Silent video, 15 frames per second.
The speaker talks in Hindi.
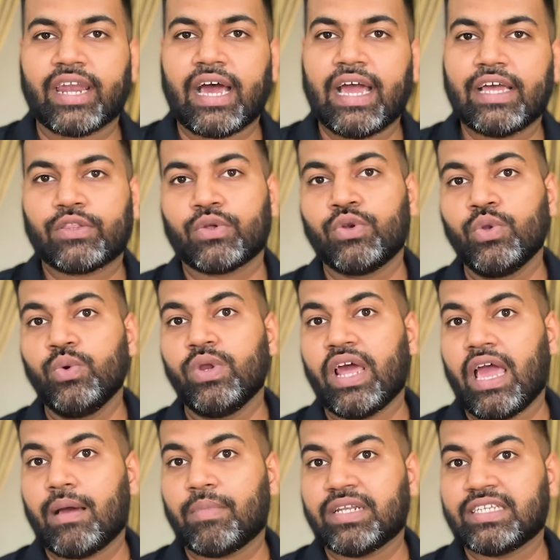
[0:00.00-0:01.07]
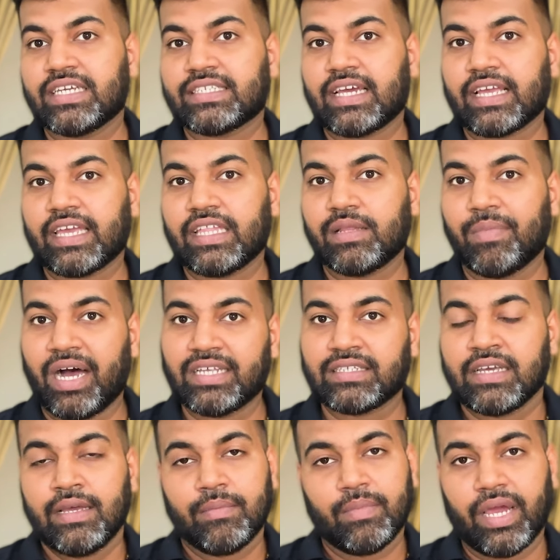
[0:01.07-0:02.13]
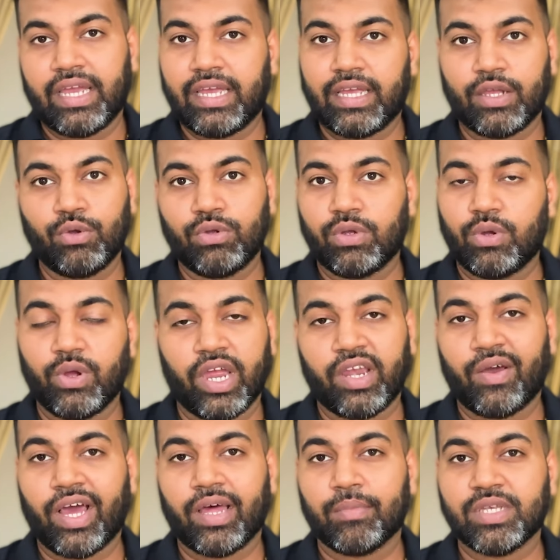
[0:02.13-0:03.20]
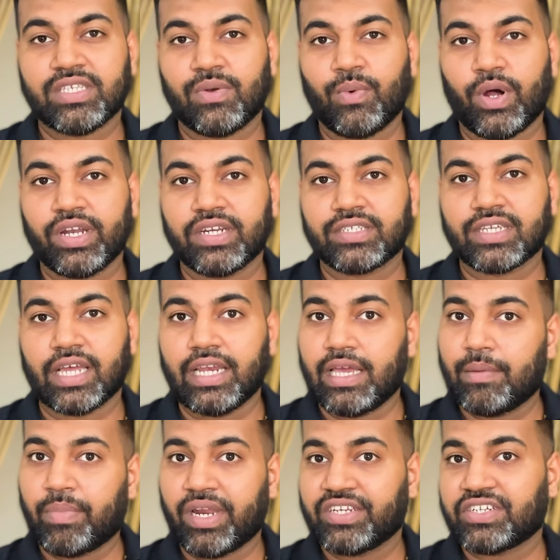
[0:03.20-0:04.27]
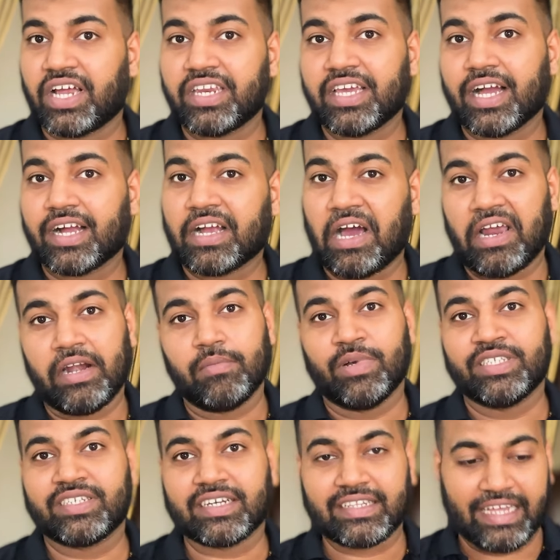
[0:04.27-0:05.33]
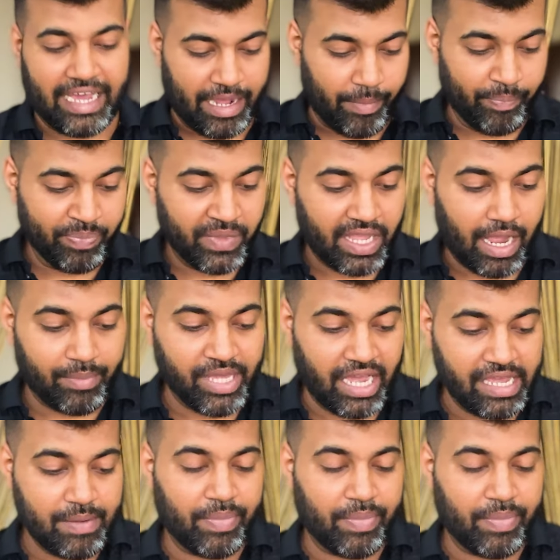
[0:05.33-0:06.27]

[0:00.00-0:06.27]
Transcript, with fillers: रहा है तो नूर अहमद जैसा गेंदबाज भाई ग्रेनो एमेजन वॉरियर्स के लिए परेशानी का कारण बन सकता है अब यहीं